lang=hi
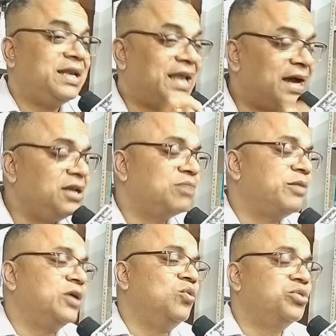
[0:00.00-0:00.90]
लाइन
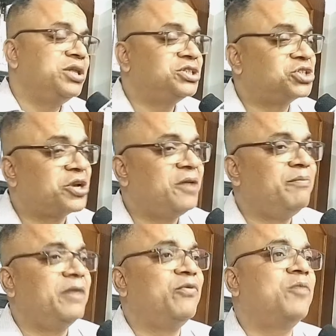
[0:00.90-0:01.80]
में उसी स्ट्रीम
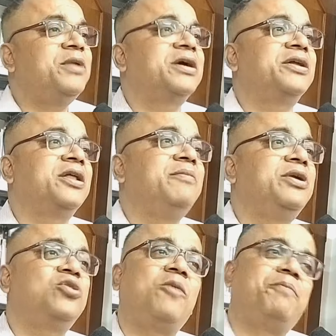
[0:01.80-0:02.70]
में वो अपने करियर
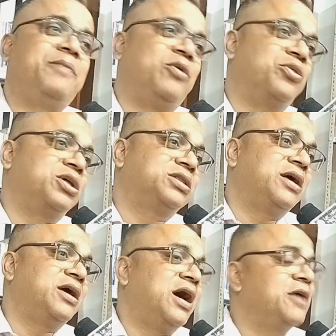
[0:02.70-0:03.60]
में टॉप पर पहुंच
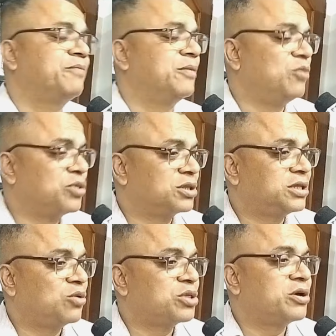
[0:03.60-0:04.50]
सकता है हाइक पर पहुंच
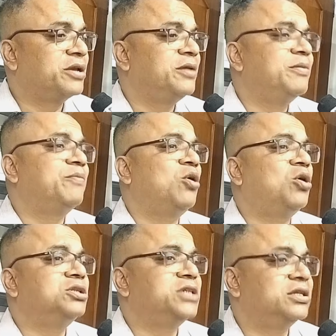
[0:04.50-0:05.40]
सकता है उसके करियर में
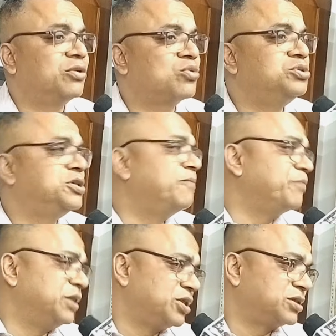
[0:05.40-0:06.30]
बहुत ज़्यादा उसको
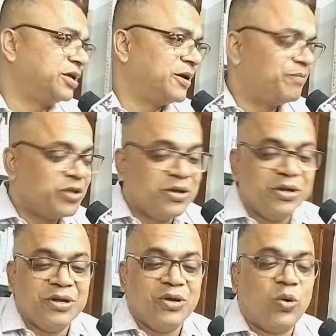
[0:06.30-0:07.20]
जंप मिल सकता है हम्म।
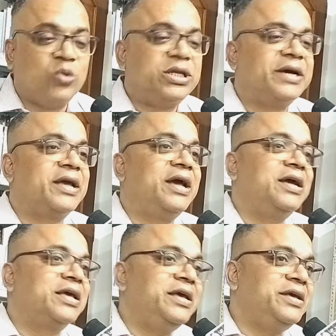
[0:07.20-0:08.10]
होता क्या
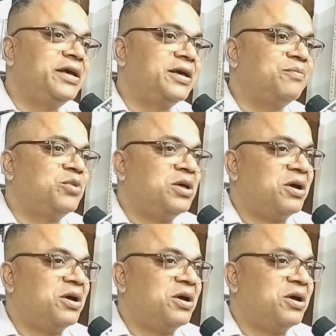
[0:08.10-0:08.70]
है कि ये